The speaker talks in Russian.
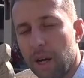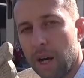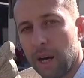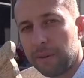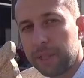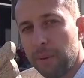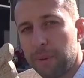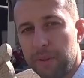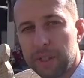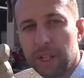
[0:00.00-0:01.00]
А, всем
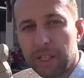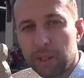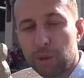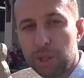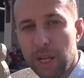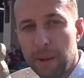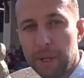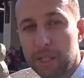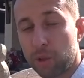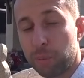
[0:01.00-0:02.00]
привет, дорогие друзья!
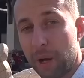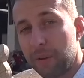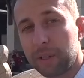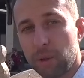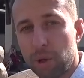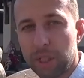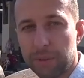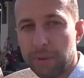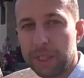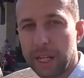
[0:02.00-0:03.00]
Меня зовут Павел
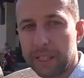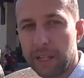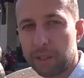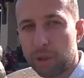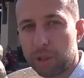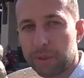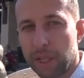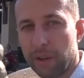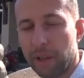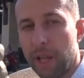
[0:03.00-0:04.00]
Георгиев, и вы на канале Георгиев
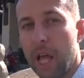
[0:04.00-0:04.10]
Travel.